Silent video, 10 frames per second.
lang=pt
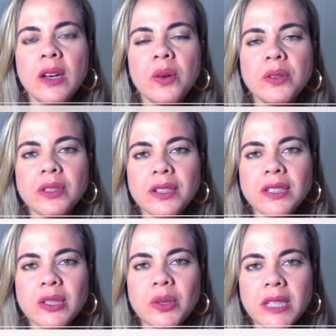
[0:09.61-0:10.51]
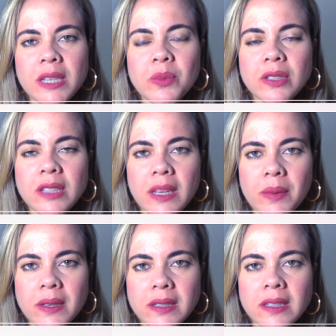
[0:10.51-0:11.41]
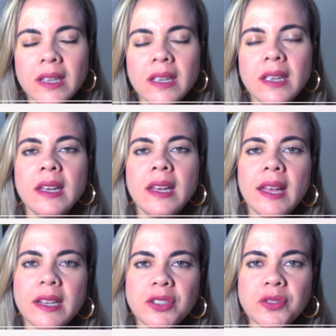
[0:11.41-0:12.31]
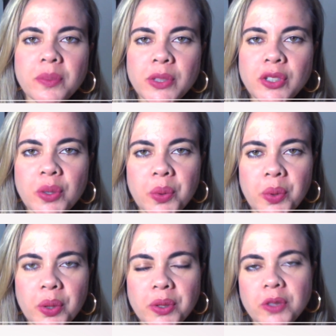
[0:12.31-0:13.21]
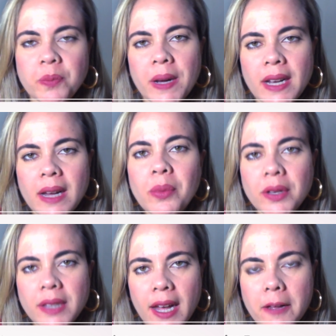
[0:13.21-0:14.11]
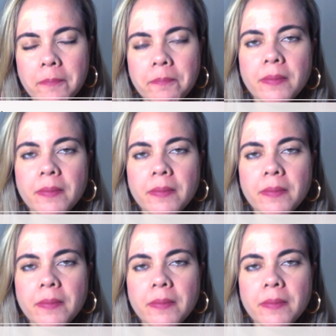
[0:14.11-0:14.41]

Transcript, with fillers: quando nós escolhemos temas relativamente curtos para abordar.